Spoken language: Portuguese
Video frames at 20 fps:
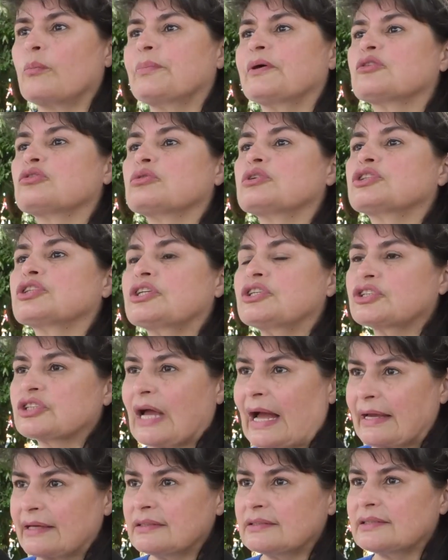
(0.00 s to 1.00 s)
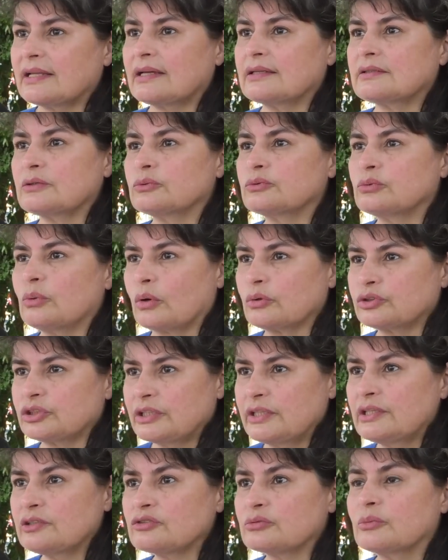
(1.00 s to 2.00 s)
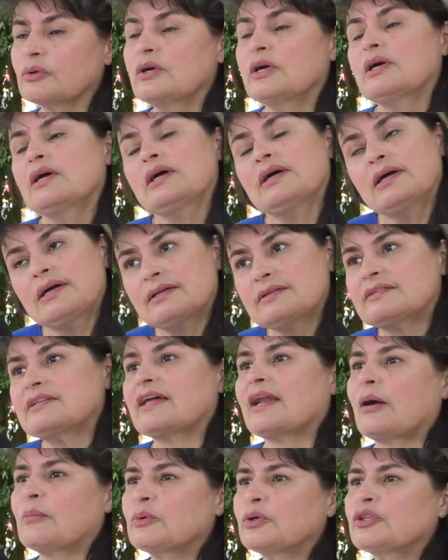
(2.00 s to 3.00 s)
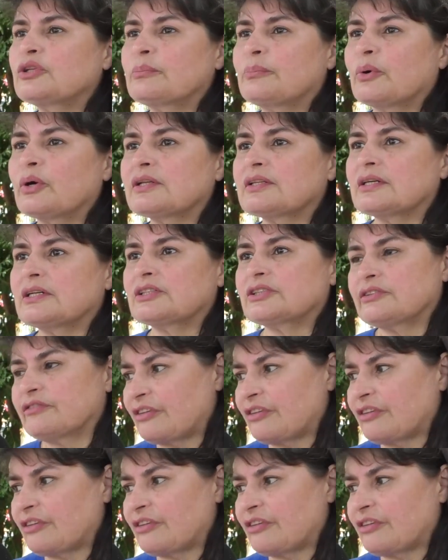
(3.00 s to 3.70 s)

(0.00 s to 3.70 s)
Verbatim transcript: pessoas que já entendem entendam do autismo será muito importante.